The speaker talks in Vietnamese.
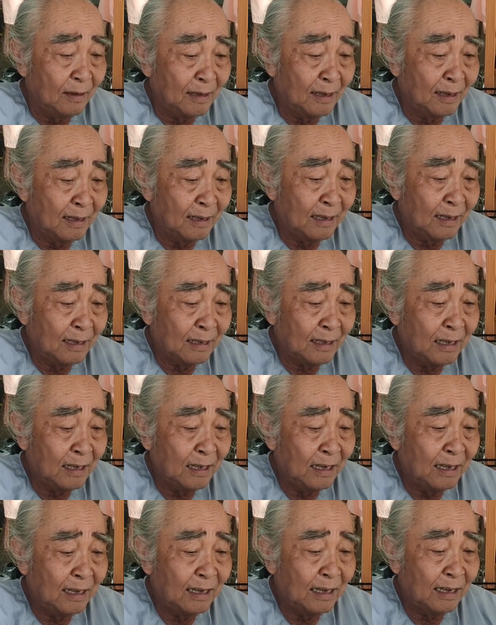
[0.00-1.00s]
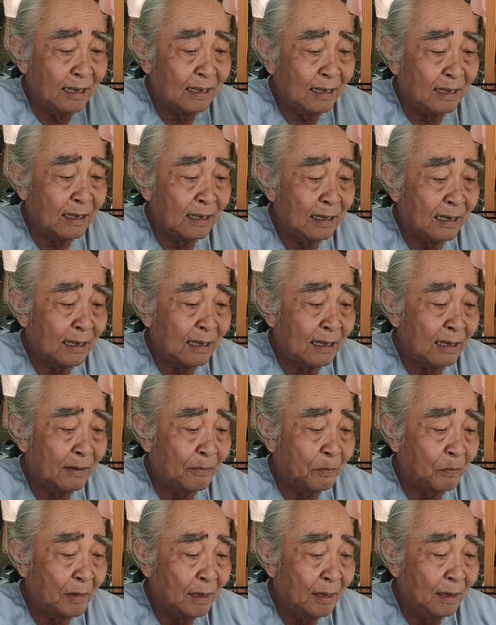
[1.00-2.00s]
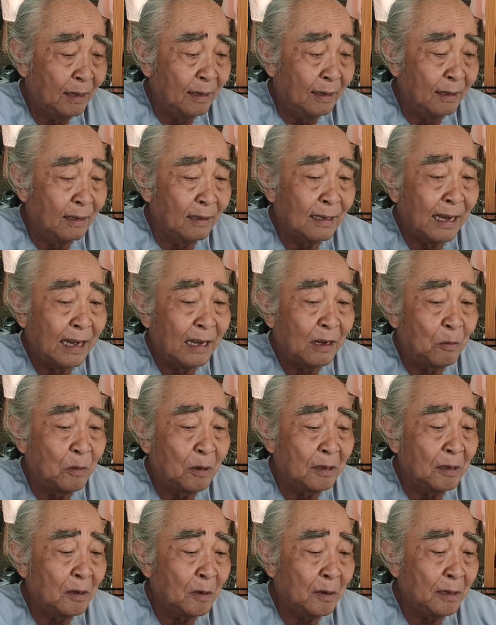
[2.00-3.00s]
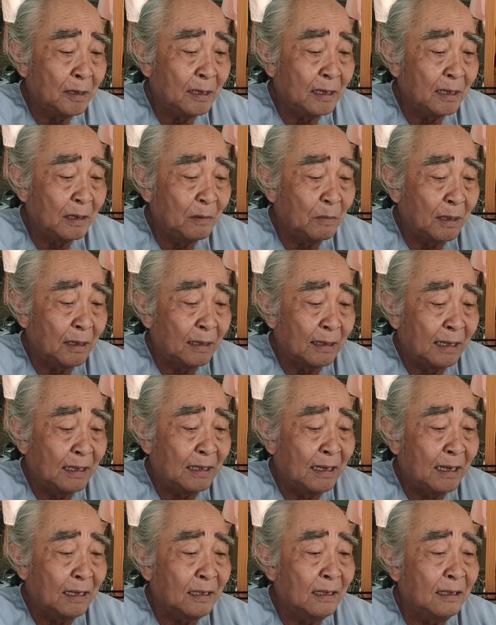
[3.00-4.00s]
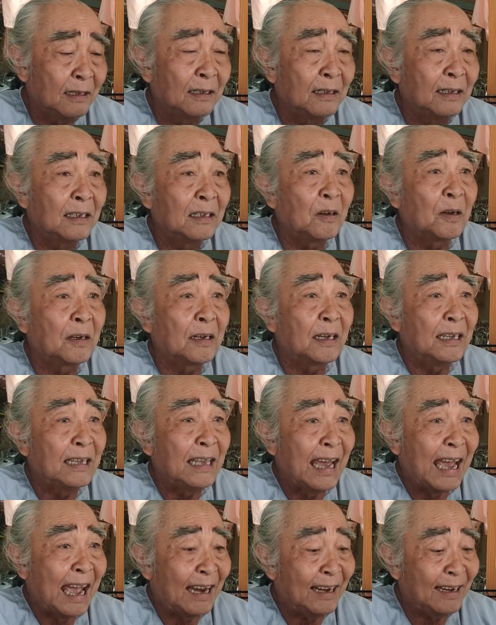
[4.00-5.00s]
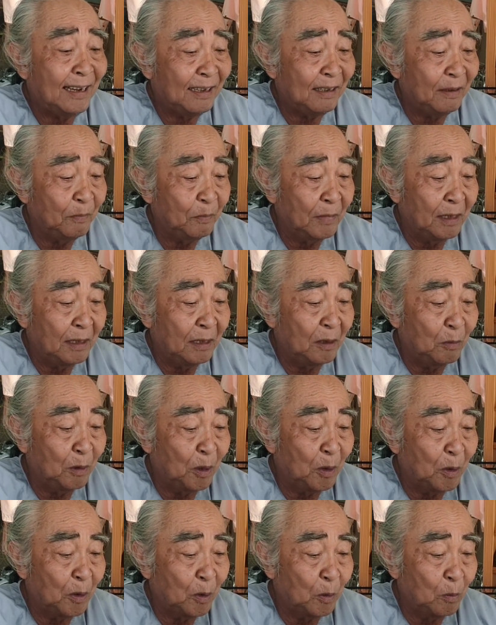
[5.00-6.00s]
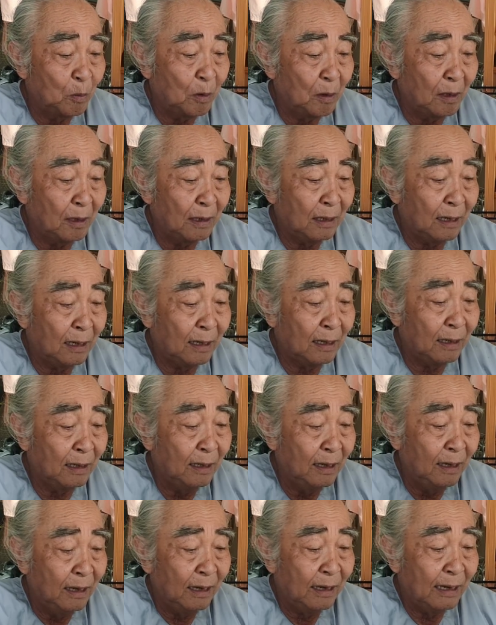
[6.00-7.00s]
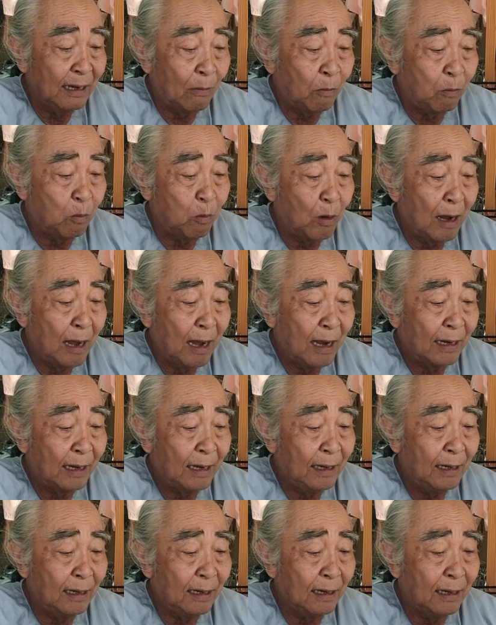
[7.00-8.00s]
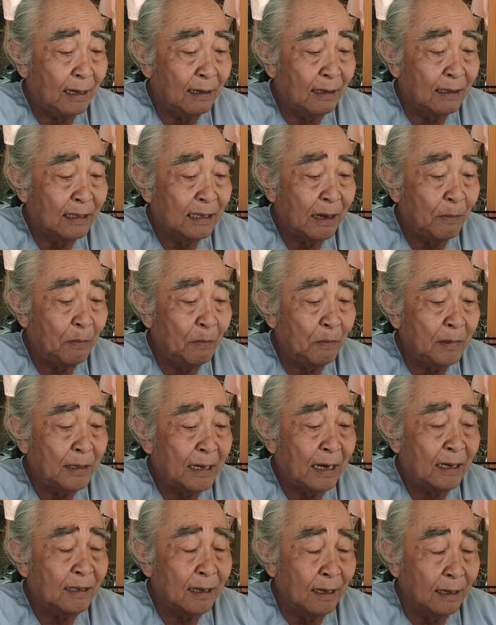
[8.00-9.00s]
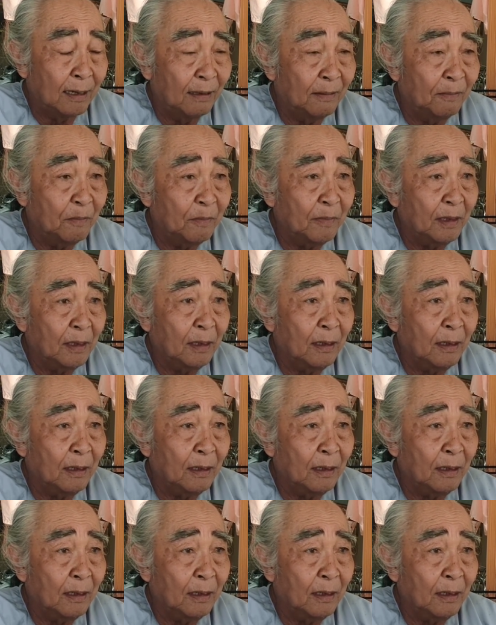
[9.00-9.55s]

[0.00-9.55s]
cho nên á, khi à, là đức thầy cũng có nói khi mà đánh diệt thường nên coi kệ giảng đó thì chúng tôi cũng có à, đọc qua cái à, lời sấm trạng trình